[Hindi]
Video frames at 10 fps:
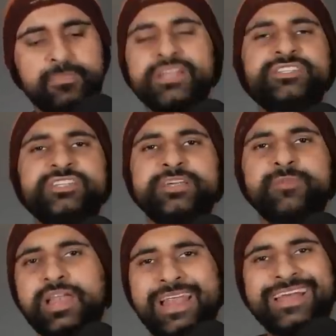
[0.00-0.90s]
मेन
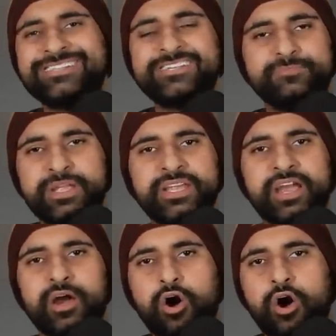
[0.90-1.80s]
स्ट्रीम लेगेसी
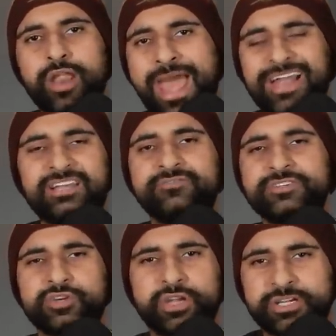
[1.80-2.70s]
मीडिया और
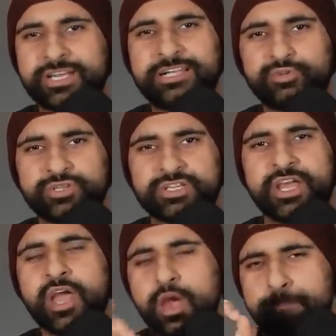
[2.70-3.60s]
एक्टिविस्ट और इंटेलेक्चुअल्स
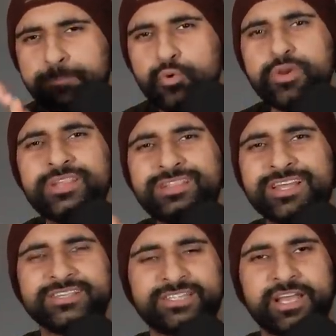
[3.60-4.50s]
ने पूरी
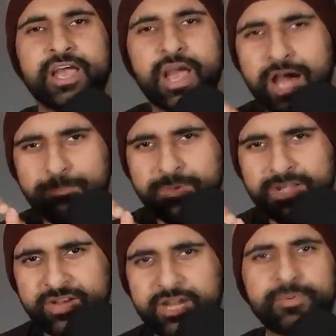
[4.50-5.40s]
तरह से
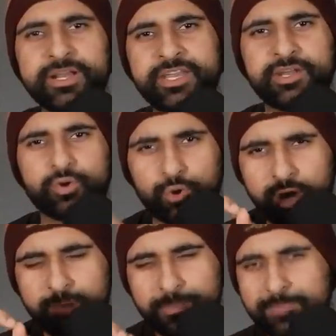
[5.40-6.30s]
अपनी क्रेडिबिलिटी को
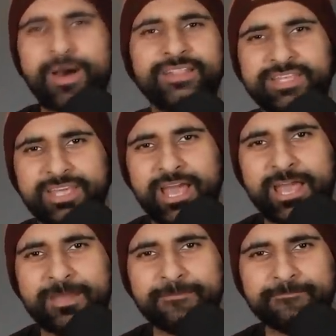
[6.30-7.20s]
बर्बाद किया है